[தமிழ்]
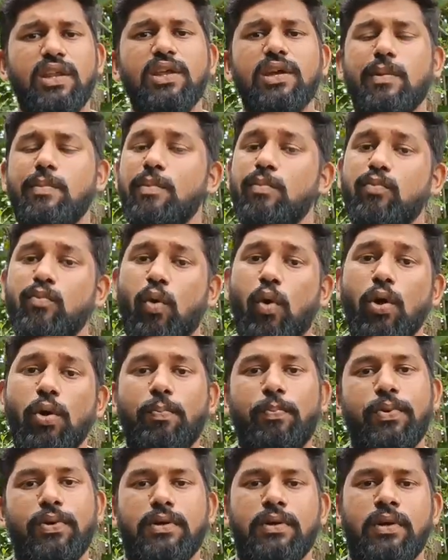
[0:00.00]
இதுக்கப்புறம்
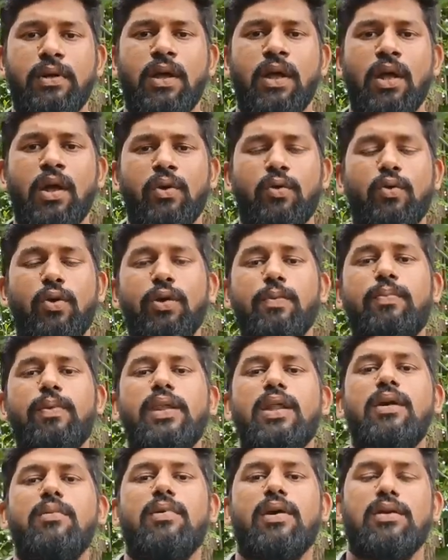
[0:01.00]
கொழுப்பு
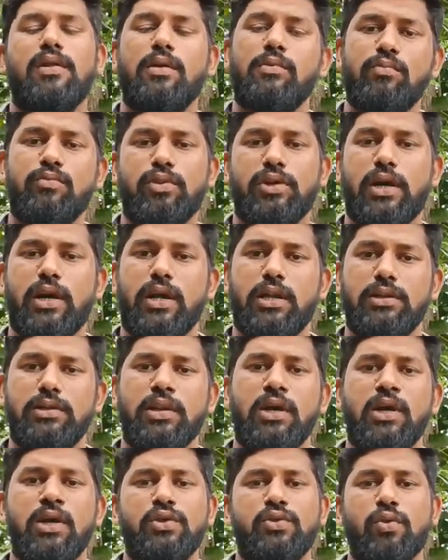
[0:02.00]
கொழுப்பு அதிகமாக இருந்தாலும்
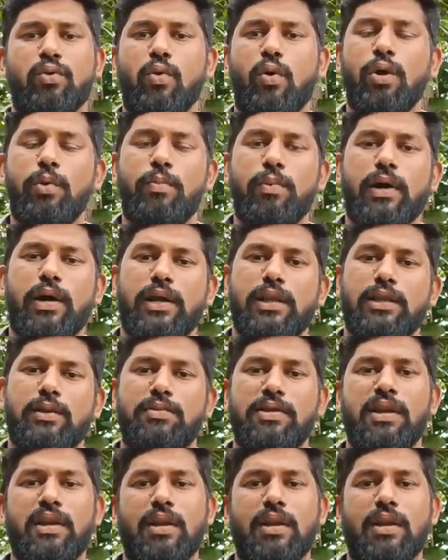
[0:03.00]
முட்டையிடாது ஸோ கொழுப்பு கரையத்துக்கு